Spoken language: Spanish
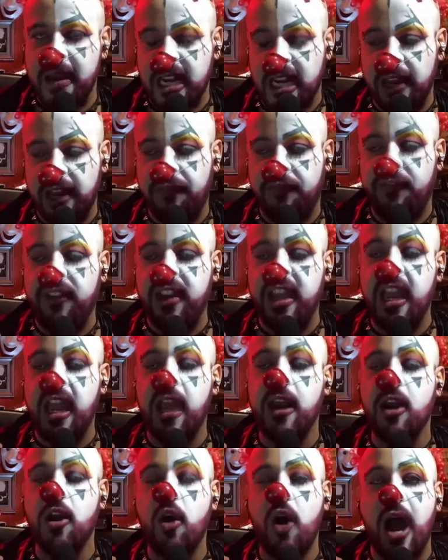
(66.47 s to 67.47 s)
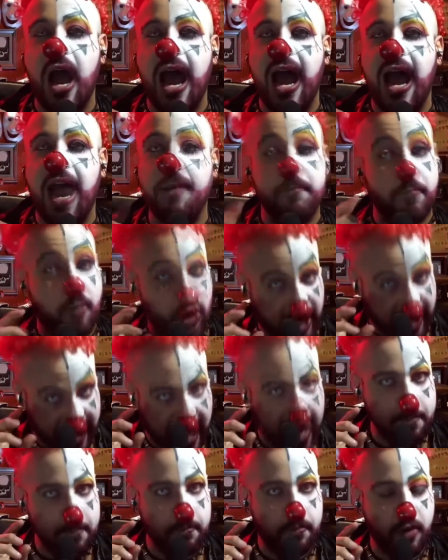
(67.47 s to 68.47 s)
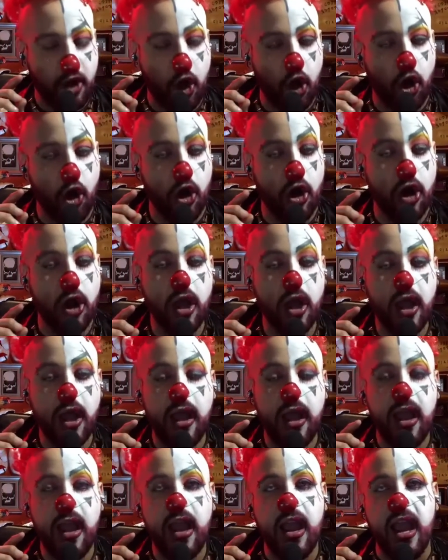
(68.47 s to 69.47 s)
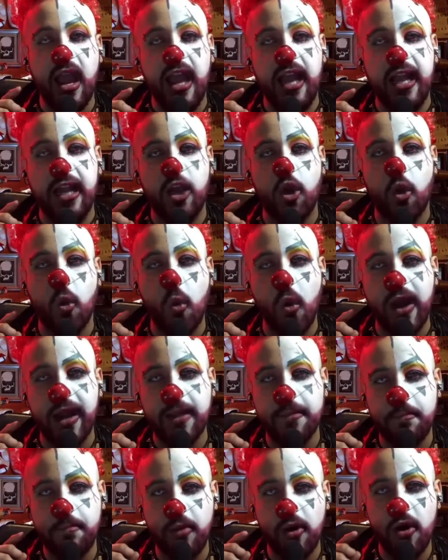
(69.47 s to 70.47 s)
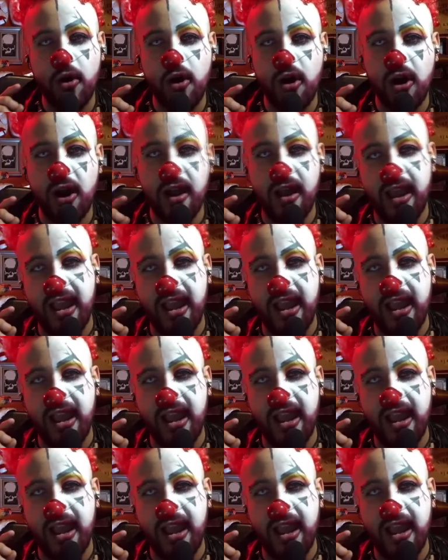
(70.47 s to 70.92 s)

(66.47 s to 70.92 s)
me refiero a, por ejemplo, el cuerpo